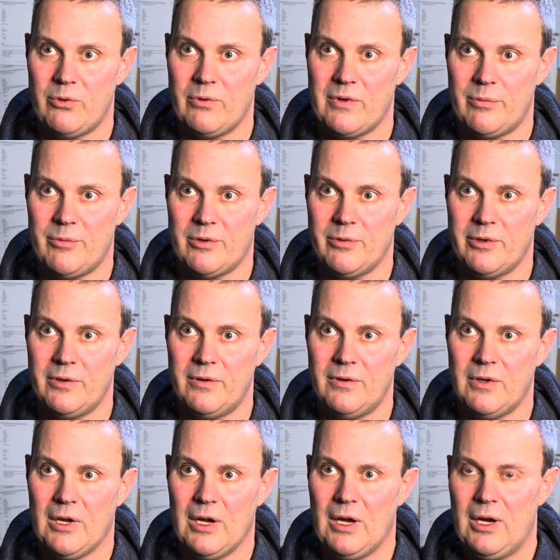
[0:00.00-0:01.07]

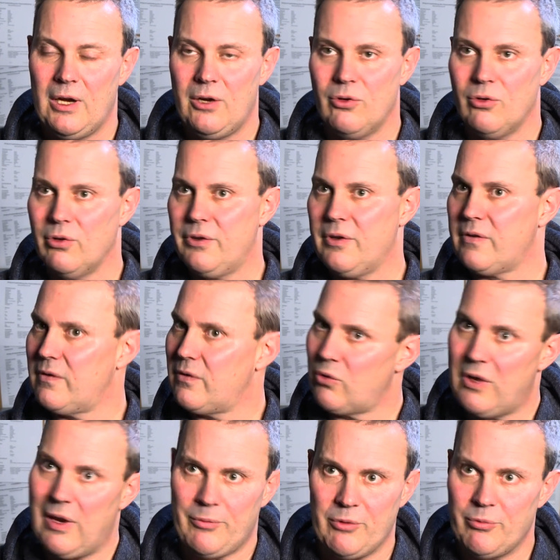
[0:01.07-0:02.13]
zusammenarbeitet und dass das auch
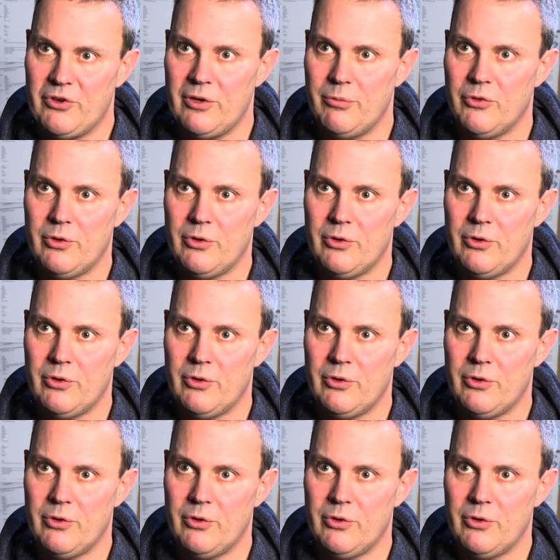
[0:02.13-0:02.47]
klappt im Team.